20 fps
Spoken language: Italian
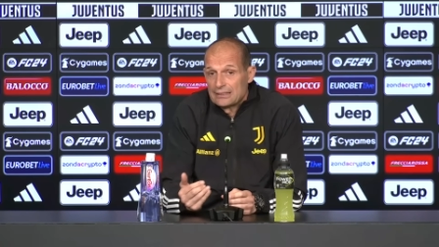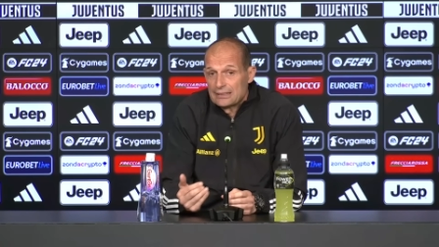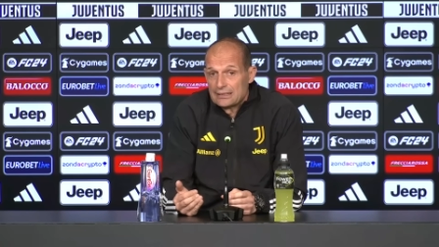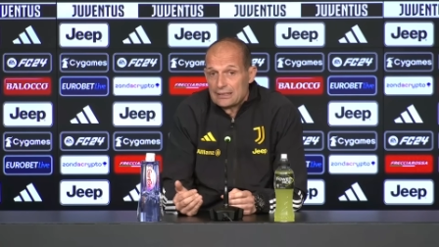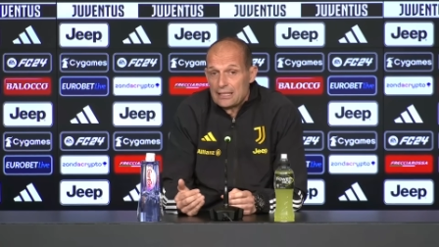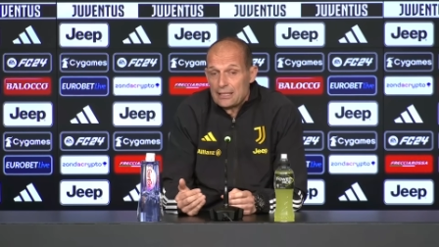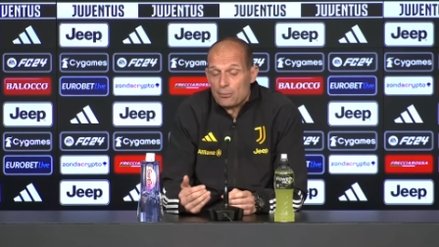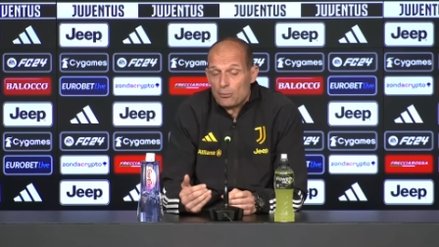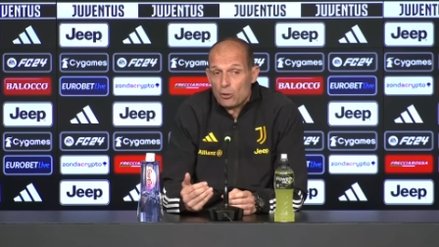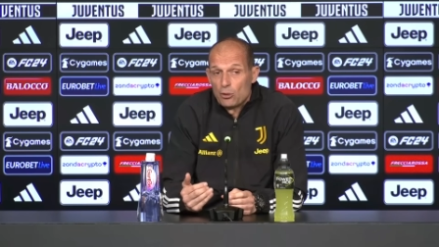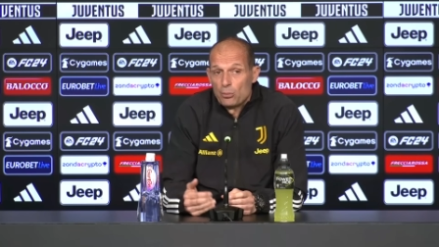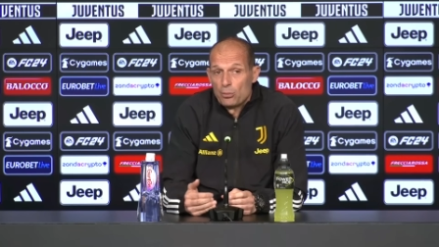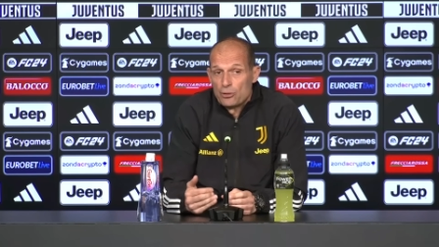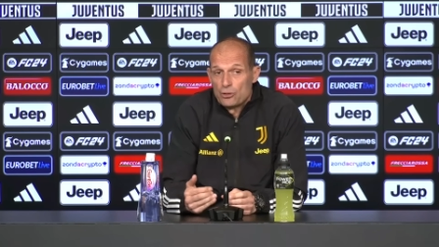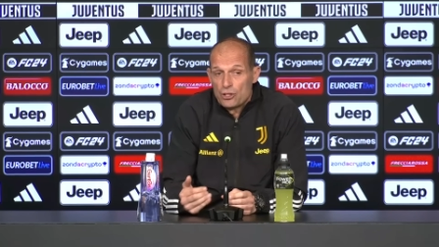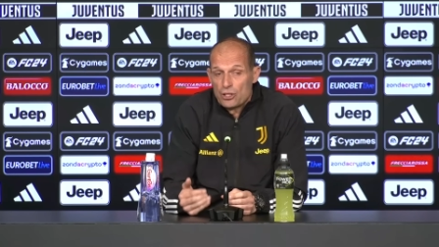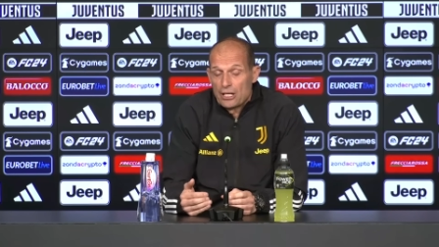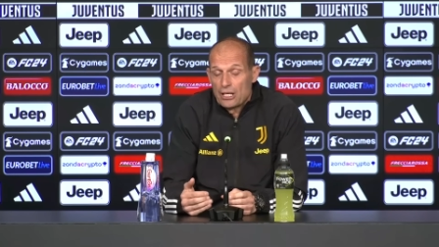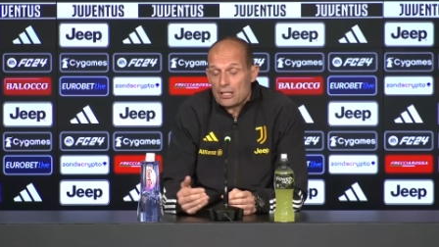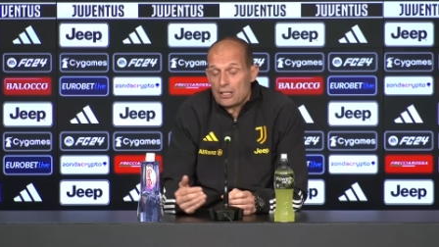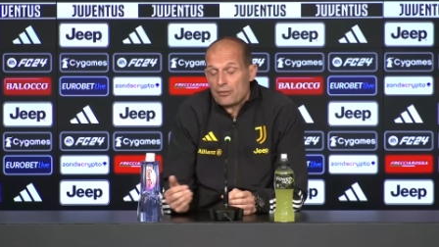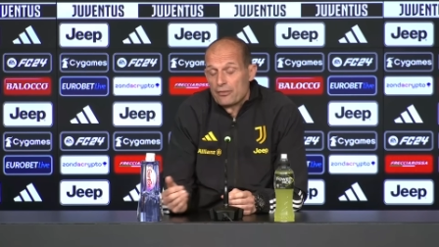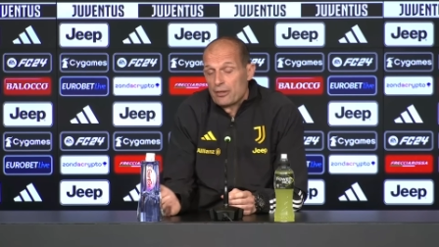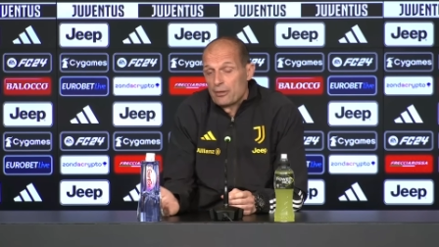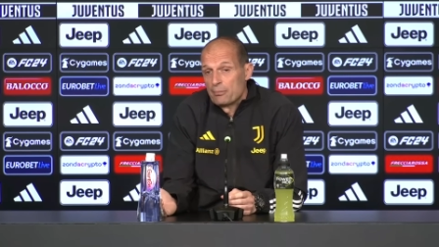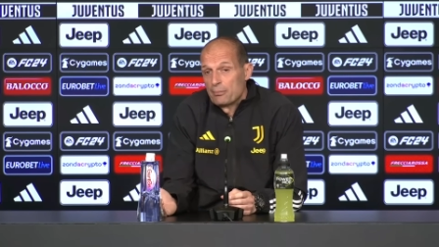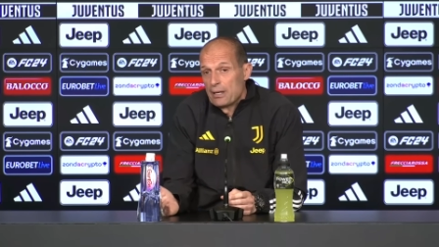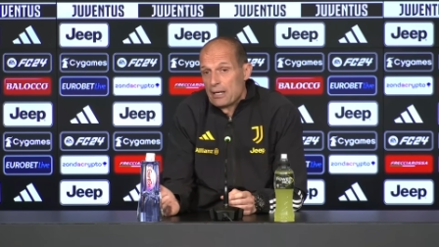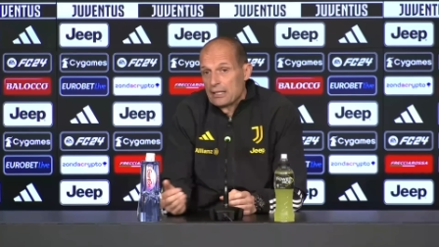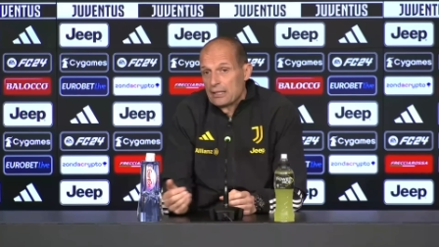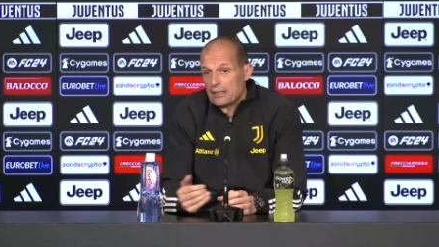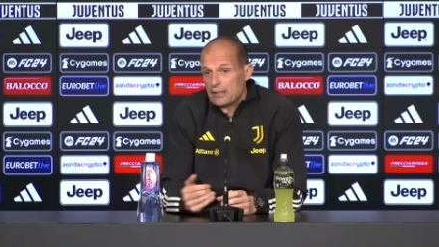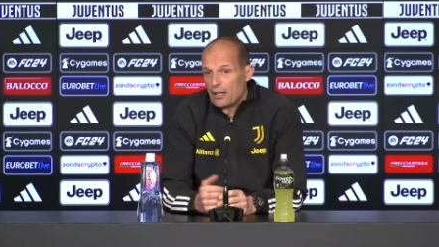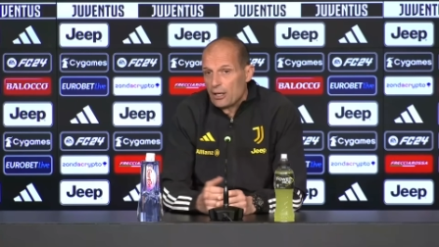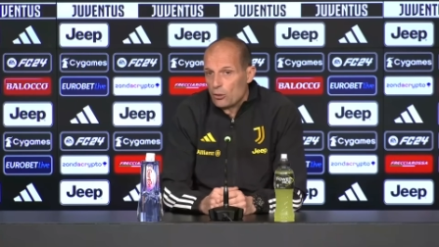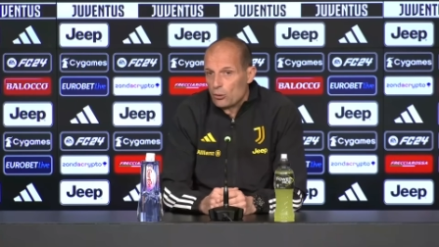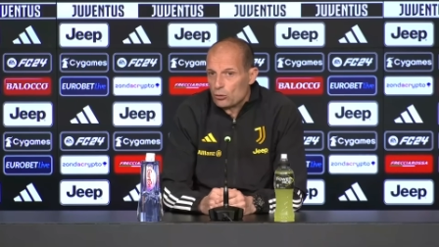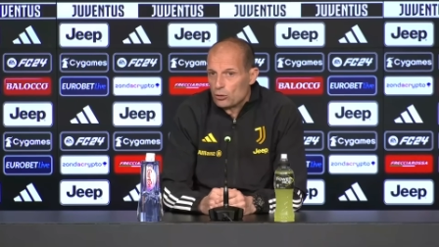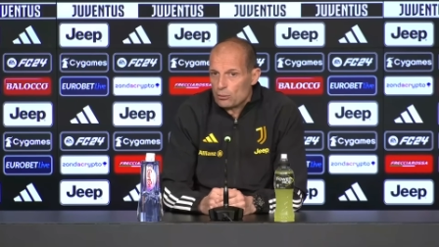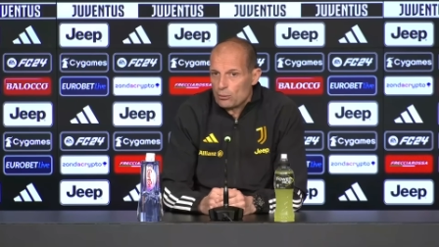stimolo per cercare di far bene
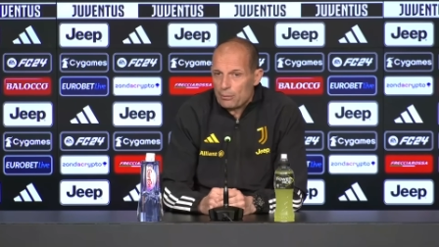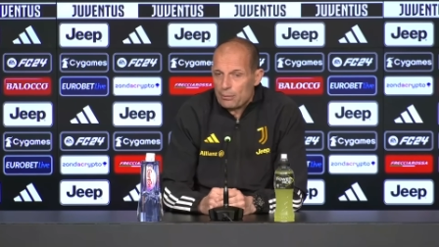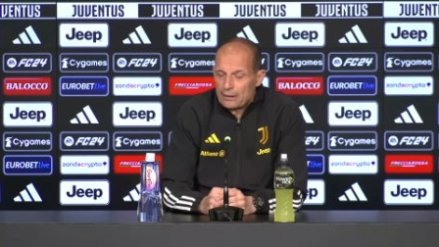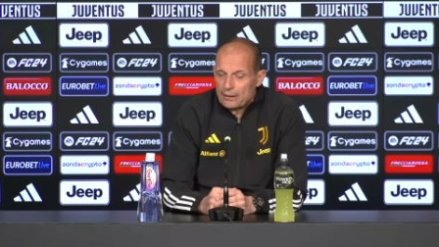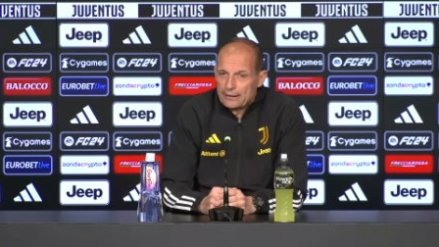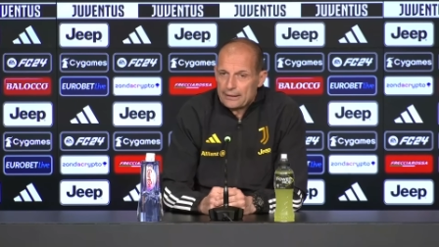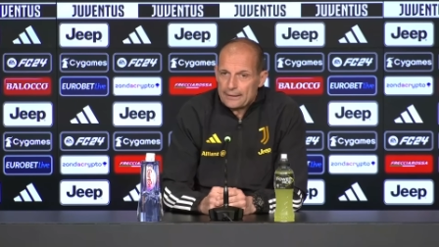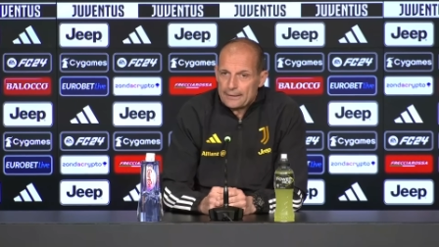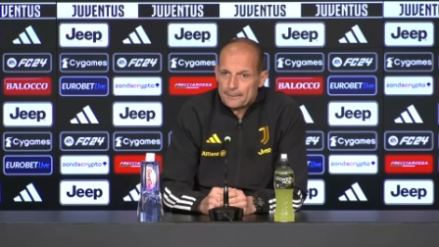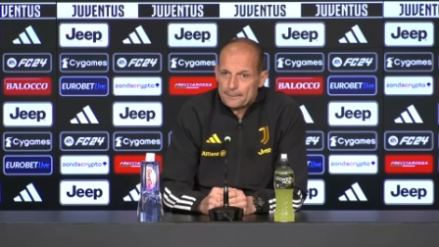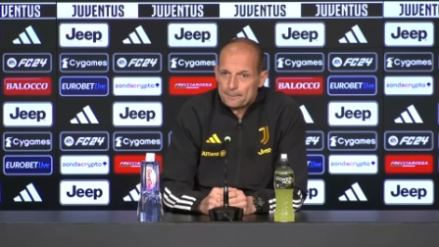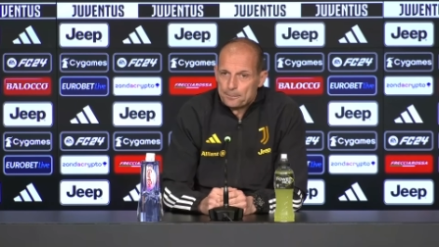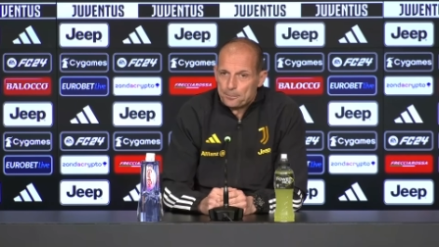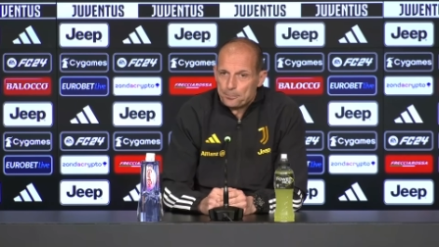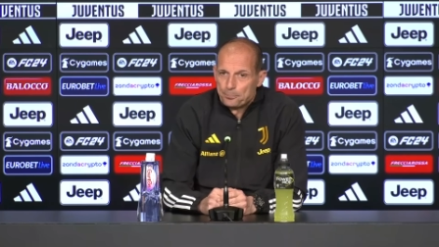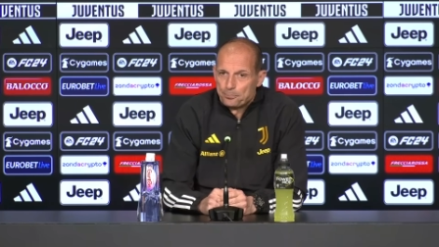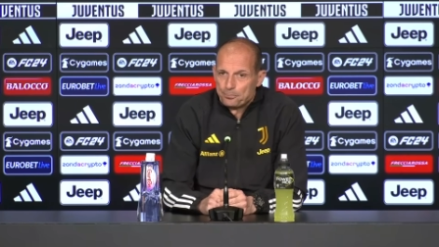nelle ultime partite.